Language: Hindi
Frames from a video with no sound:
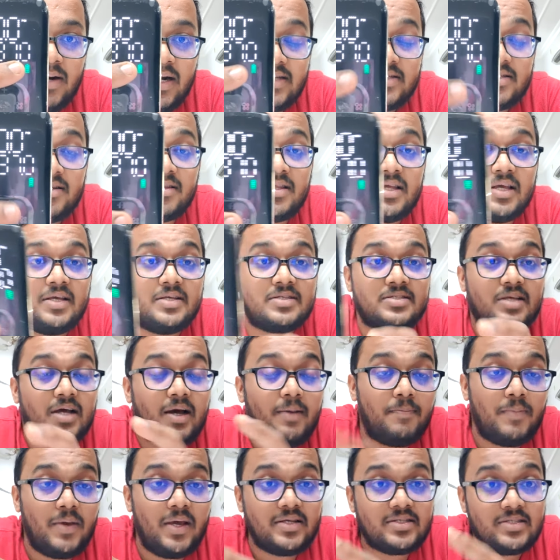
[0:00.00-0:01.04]
बढ़ा सकते हैं
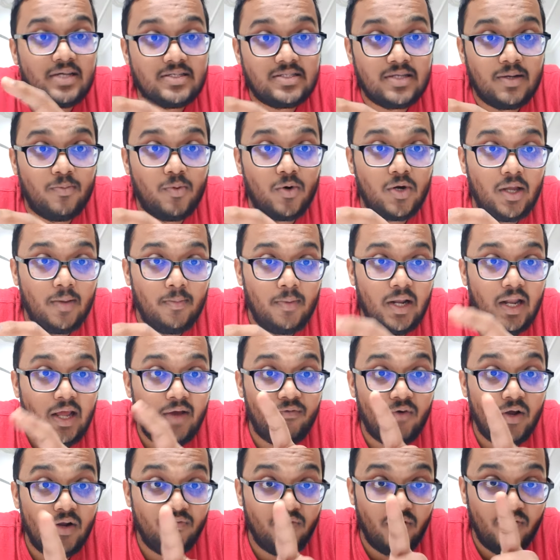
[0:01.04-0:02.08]
इसका पी सपोर्टेबल
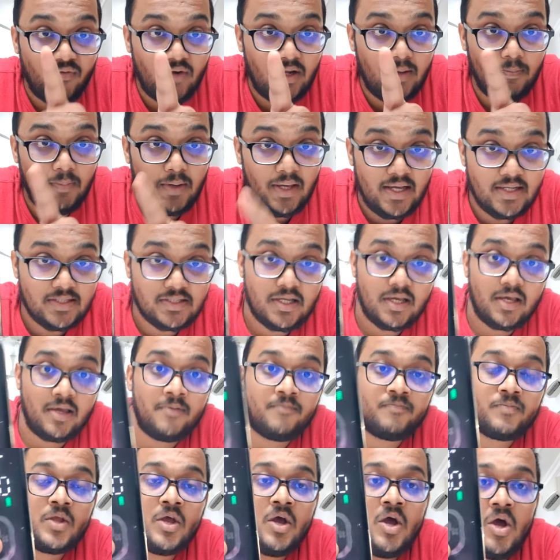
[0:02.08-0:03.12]
है 150 फिफ्टी
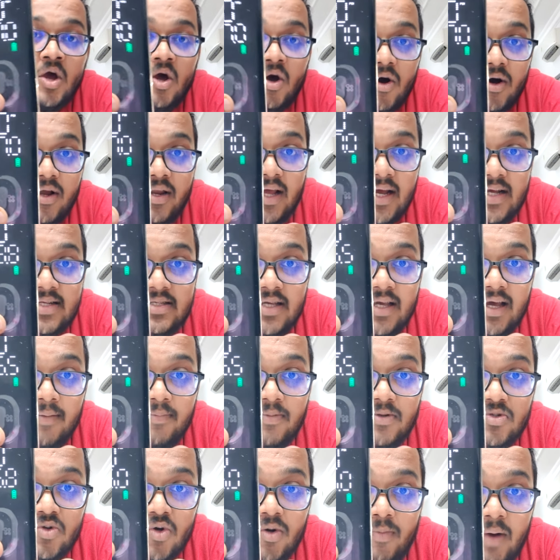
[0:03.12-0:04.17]
और यहाँ से
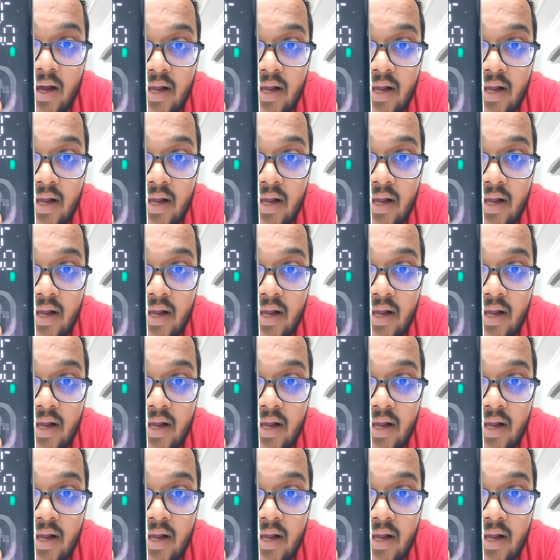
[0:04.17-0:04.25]
आप इसको